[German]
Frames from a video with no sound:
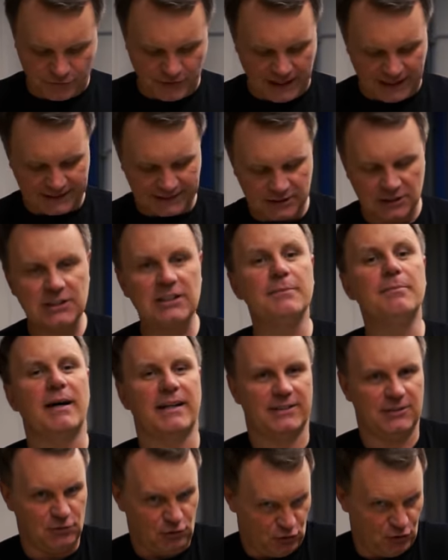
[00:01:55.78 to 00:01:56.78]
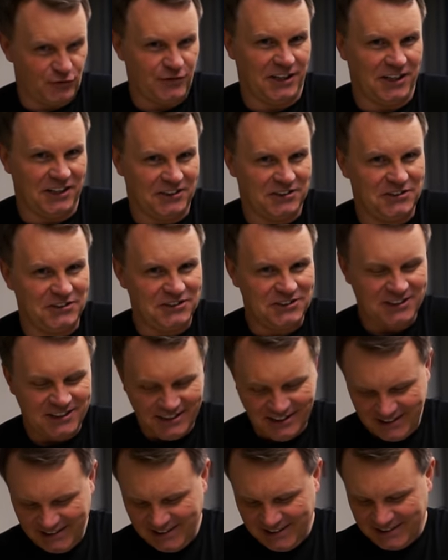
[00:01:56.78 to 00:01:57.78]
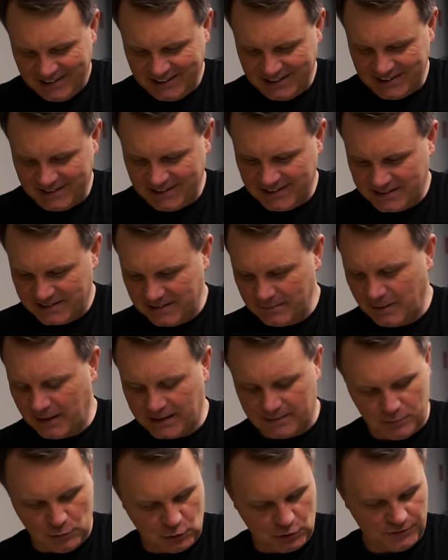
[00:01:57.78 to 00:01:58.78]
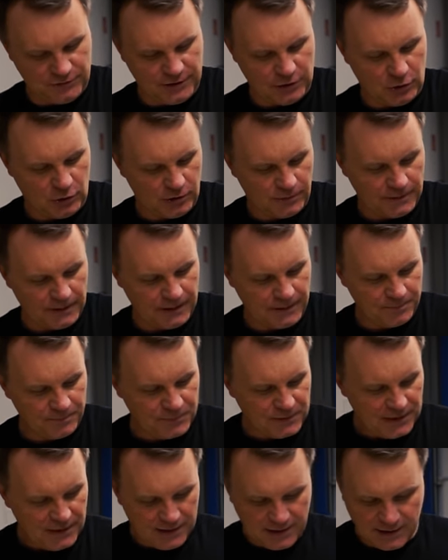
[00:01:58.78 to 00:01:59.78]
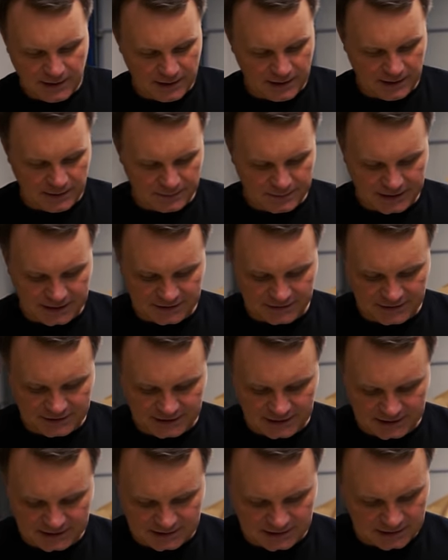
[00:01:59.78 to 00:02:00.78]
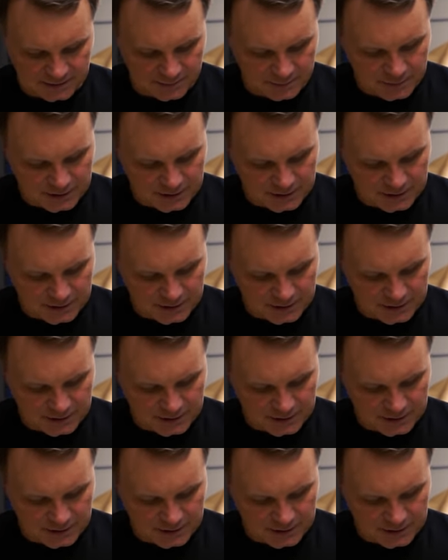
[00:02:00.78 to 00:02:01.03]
Fertig, die beiden sind schon fertig. Äh, die beiden müssen wir noch. Ja? Äh, das wird jetzt im